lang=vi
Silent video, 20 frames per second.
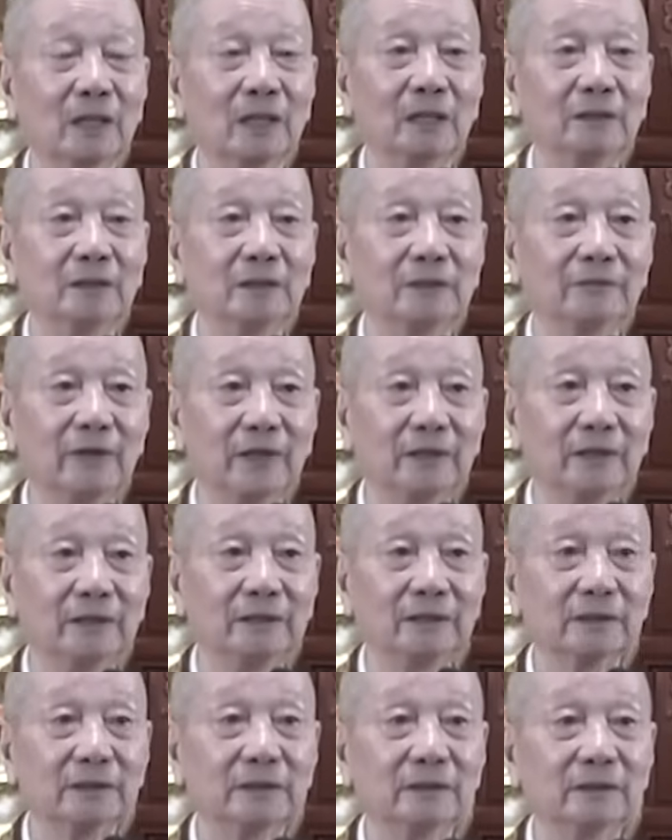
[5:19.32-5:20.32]
à, như
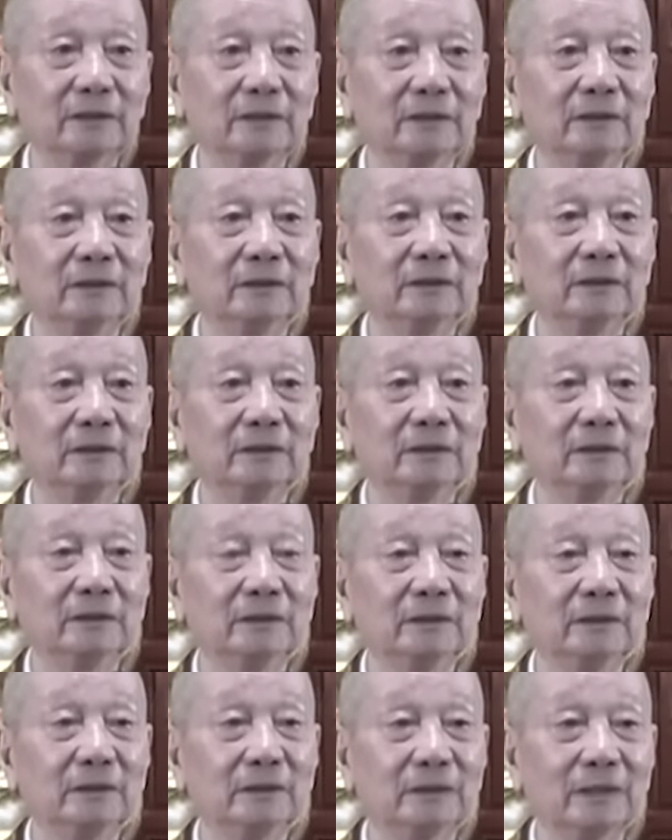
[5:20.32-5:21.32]
vậy đó
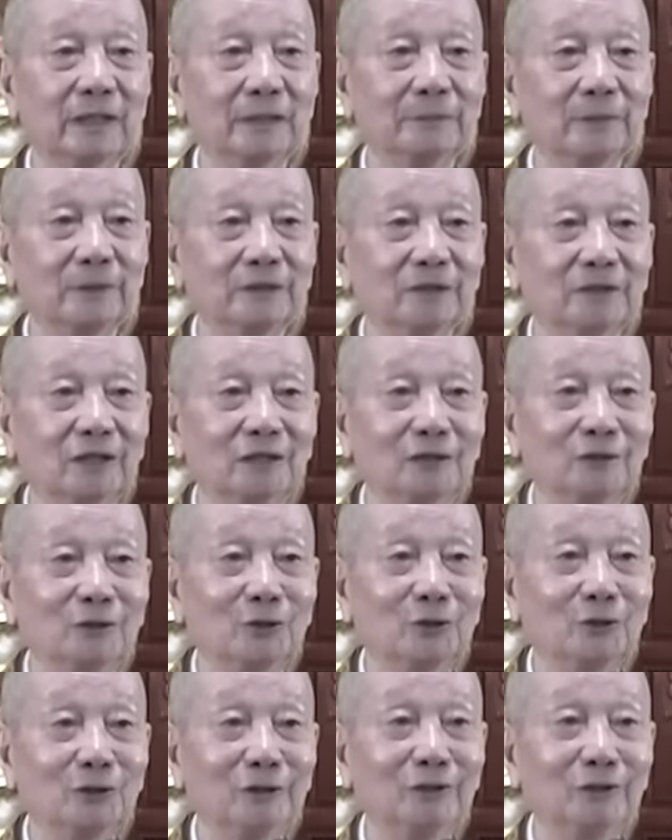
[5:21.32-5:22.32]
là mình tới
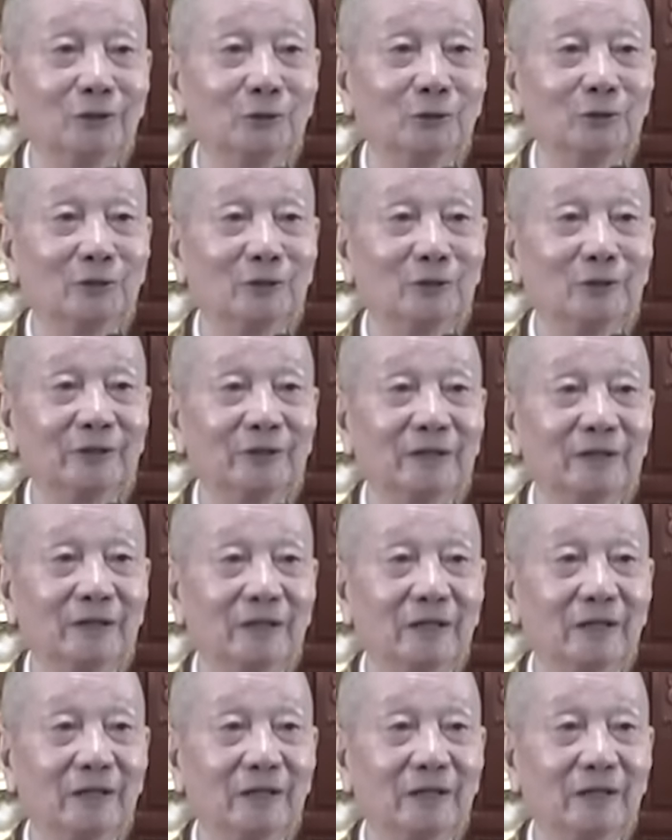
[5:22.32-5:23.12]
non linh thú rồi